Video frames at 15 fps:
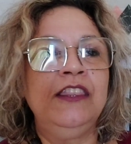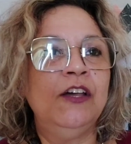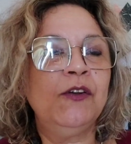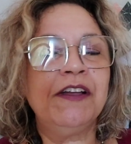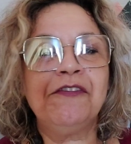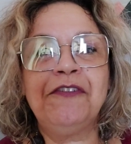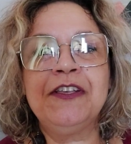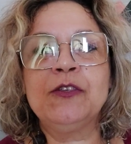
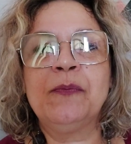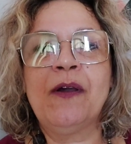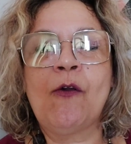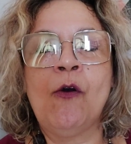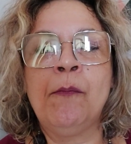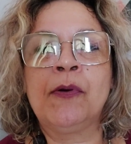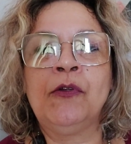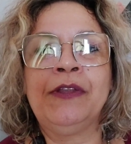nunca fez uma
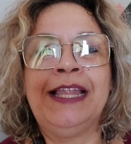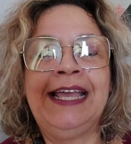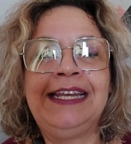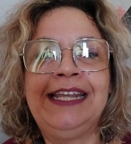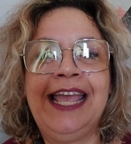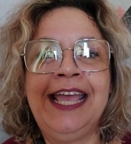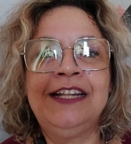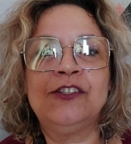compra
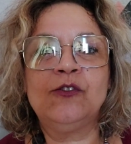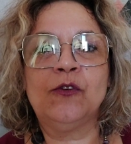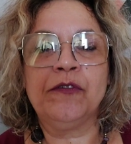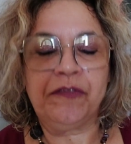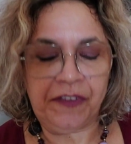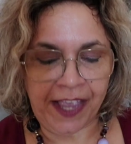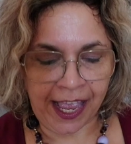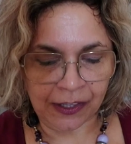online, é
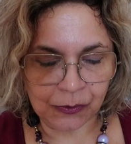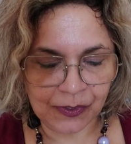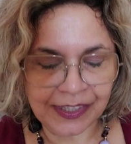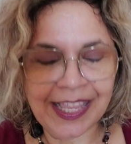desconfiado,